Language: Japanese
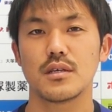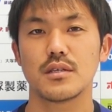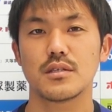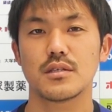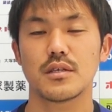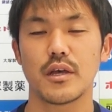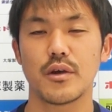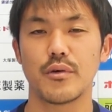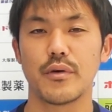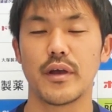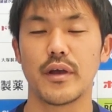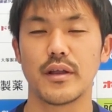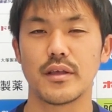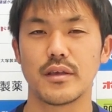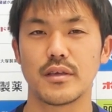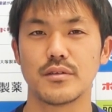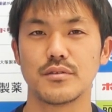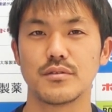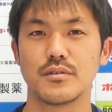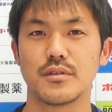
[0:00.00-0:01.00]
最後やり
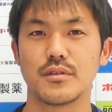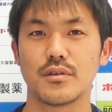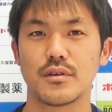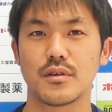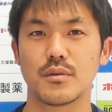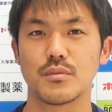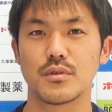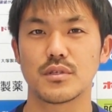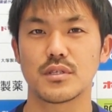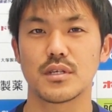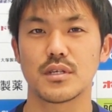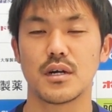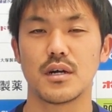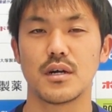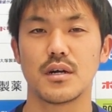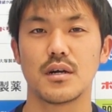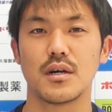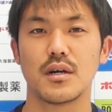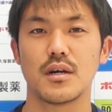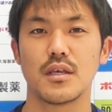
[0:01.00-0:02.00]
きるっていう気持ちが
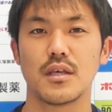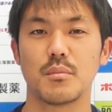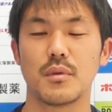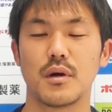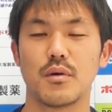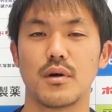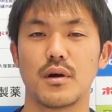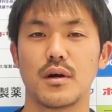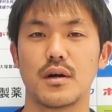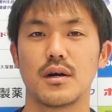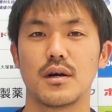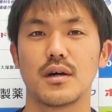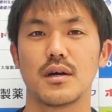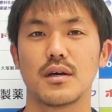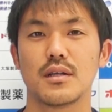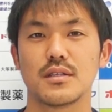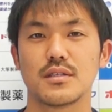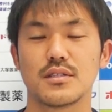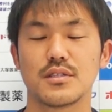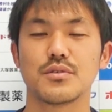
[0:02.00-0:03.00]
今は
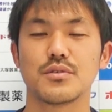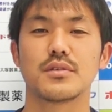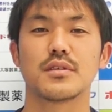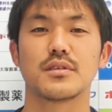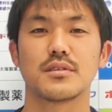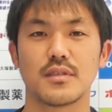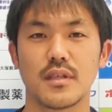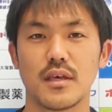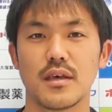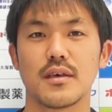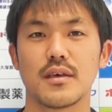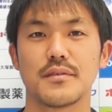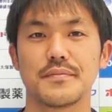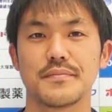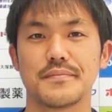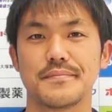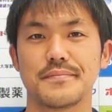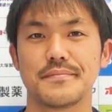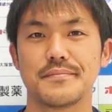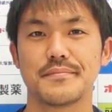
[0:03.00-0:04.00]
強いですね
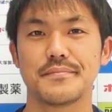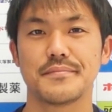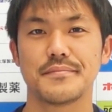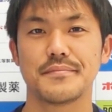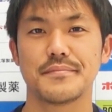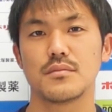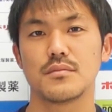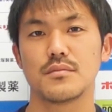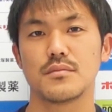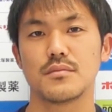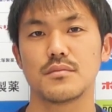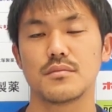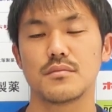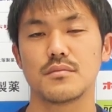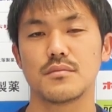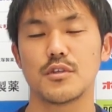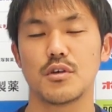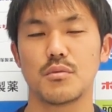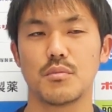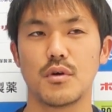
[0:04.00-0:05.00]

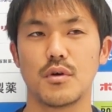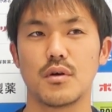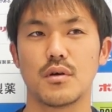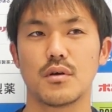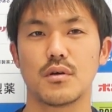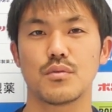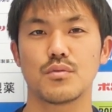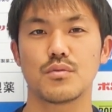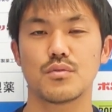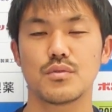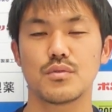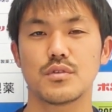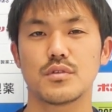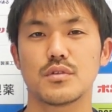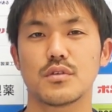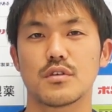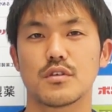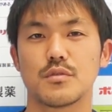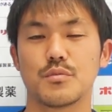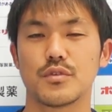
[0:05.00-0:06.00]
いやまあ本当に
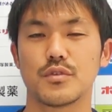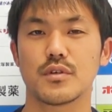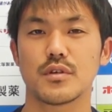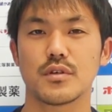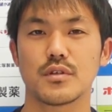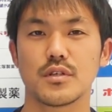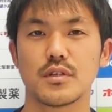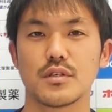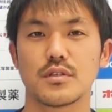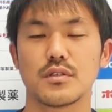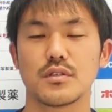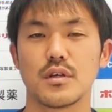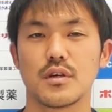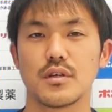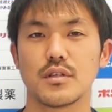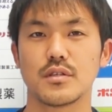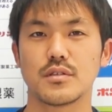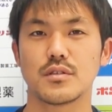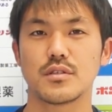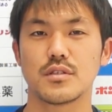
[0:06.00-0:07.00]
さっきも言ったけどチャンスな
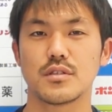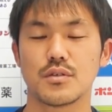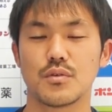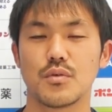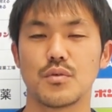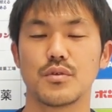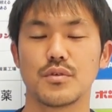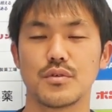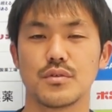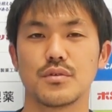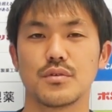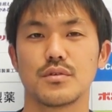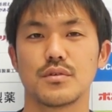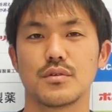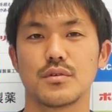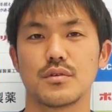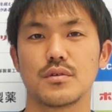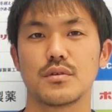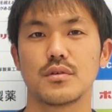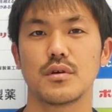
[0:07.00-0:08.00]
いですしこういう、
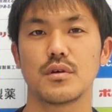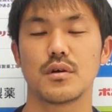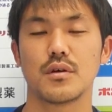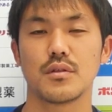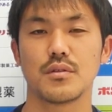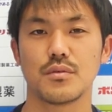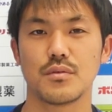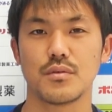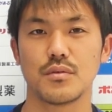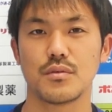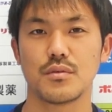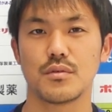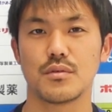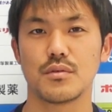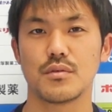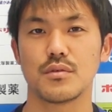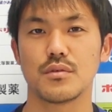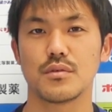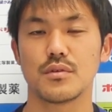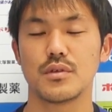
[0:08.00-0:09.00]
あ
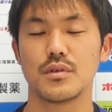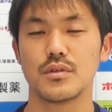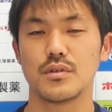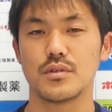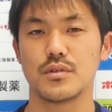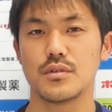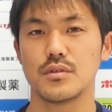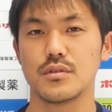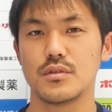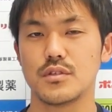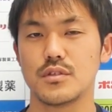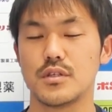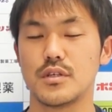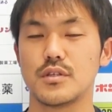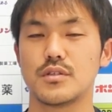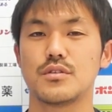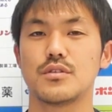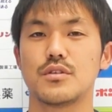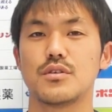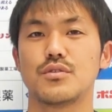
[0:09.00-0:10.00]
のー、
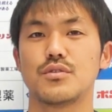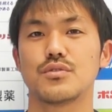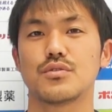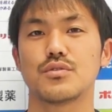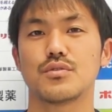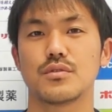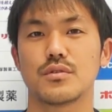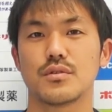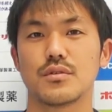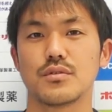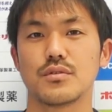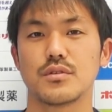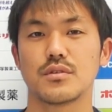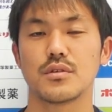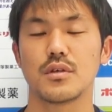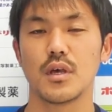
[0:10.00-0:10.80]
J2 で優勝っていう